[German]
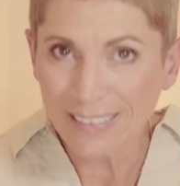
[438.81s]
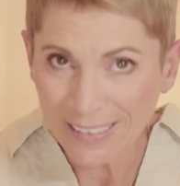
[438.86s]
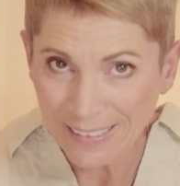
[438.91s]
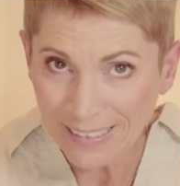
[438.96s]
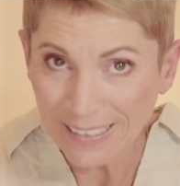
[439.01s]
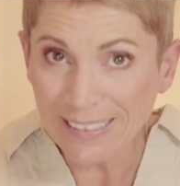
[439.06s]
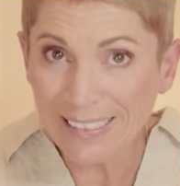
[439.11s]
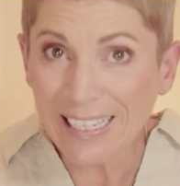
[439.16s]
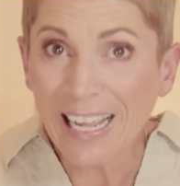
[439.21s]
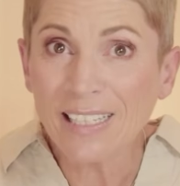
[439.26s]
Sich
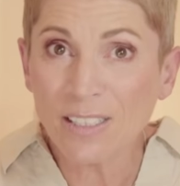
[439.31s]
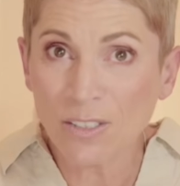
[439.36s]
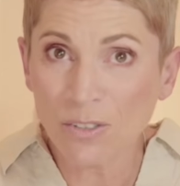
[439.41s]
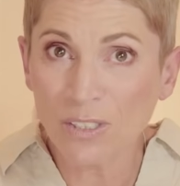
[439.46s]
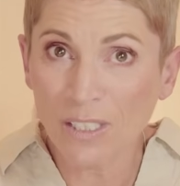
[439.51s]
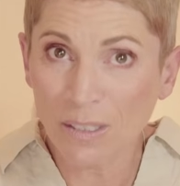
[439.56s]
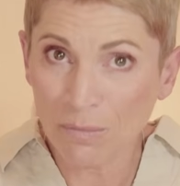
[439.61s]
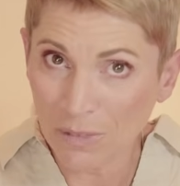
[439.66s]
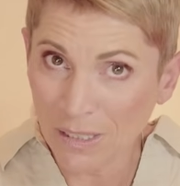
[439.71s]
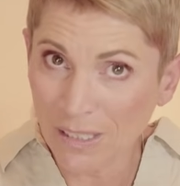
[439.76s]
die Zeit zu
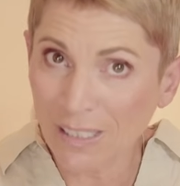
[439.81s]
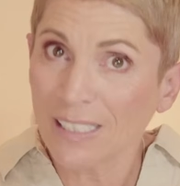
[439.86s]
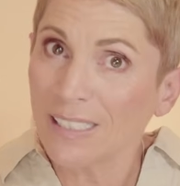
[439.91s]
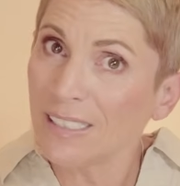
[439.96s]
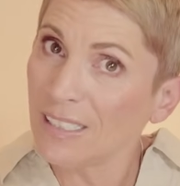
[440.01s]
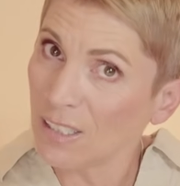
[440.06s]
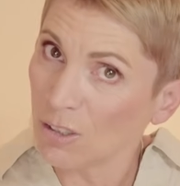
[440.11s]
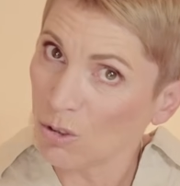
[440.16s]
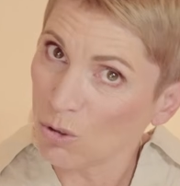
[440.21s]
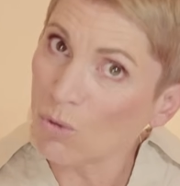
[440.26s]
nehmen, den
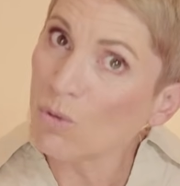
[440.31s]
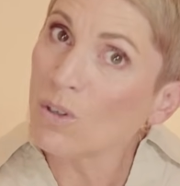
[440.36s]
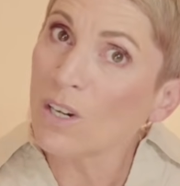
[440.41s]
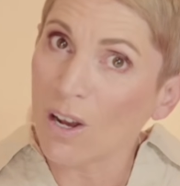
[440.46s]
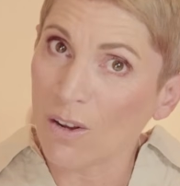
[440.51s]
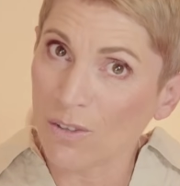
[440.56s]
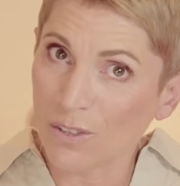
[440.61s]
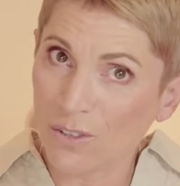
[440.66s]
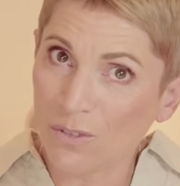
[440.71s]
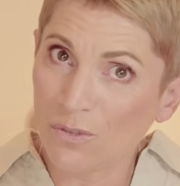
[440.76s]
richtigen Ton
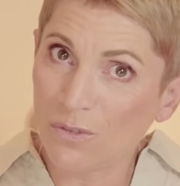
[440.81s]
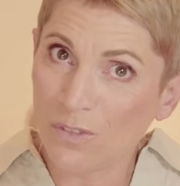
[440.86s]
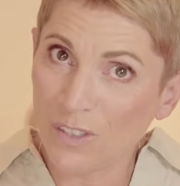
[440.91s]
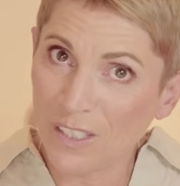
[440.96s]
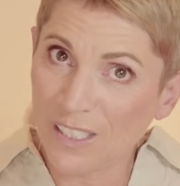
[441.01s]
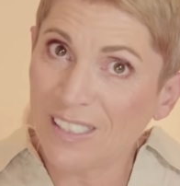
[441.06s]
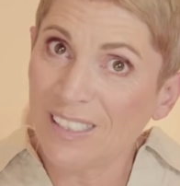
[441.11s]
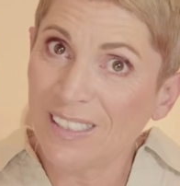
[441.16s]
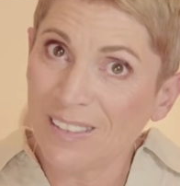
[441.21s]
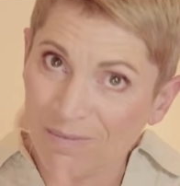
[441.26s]

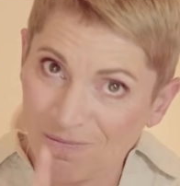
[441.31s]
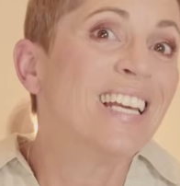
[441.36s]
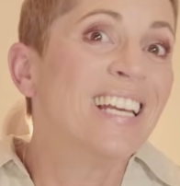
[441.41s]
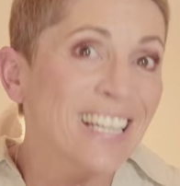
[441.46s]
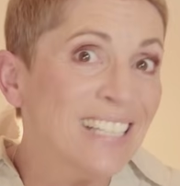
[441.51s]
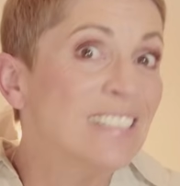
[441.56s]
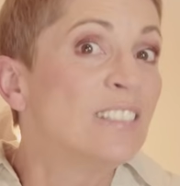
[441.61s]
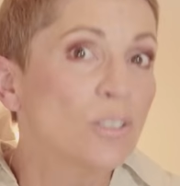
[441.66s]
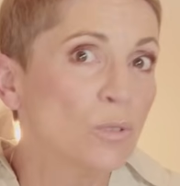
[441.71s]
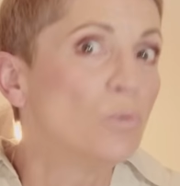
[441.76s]
rauszufinden,
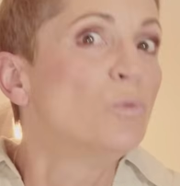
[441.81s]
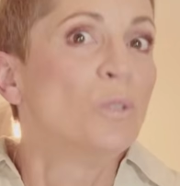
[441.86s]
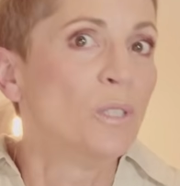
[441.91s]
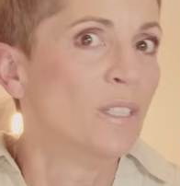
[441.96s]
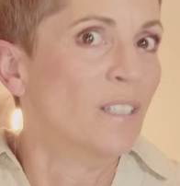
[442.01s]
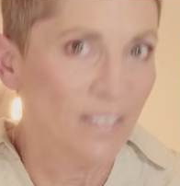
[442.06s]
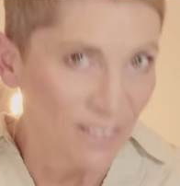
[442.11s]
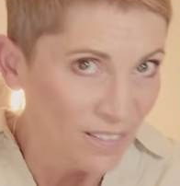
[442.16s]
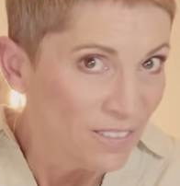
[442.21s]
ist gut